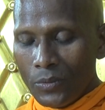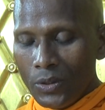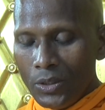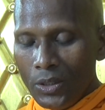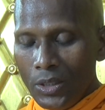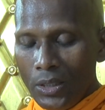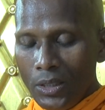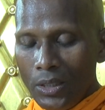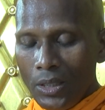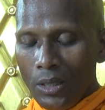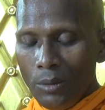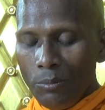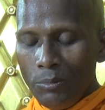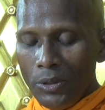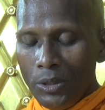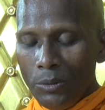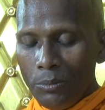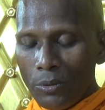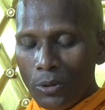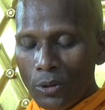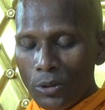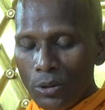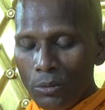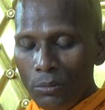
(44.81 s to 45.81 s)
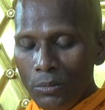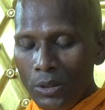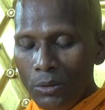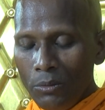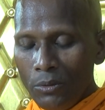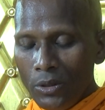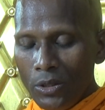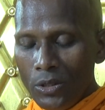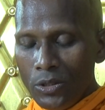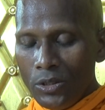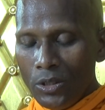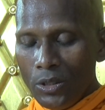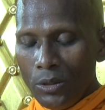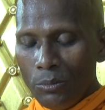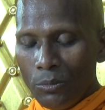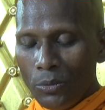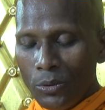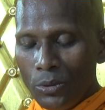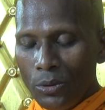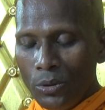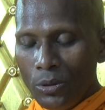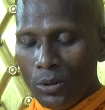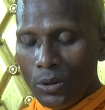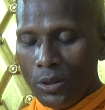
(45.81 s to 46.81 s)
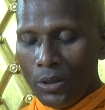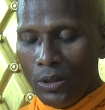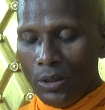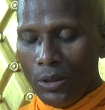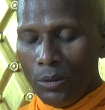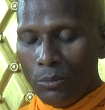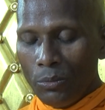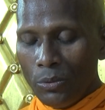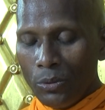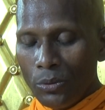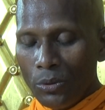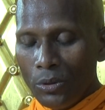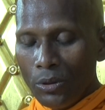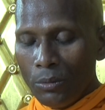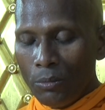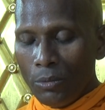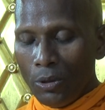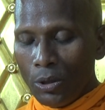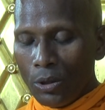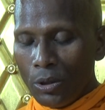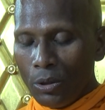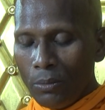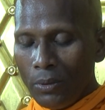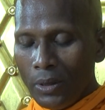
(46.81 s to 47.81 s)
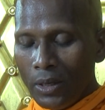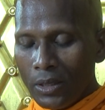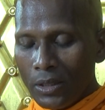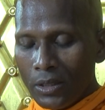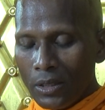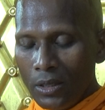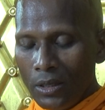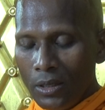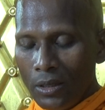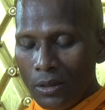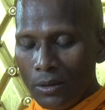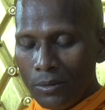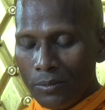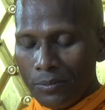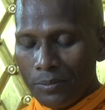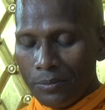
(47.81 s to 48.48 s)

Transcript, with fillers: যেটা আপনি প্রথমে বলেছেন বুদ্ধ কি বুদ্ধ ভগবান কিনা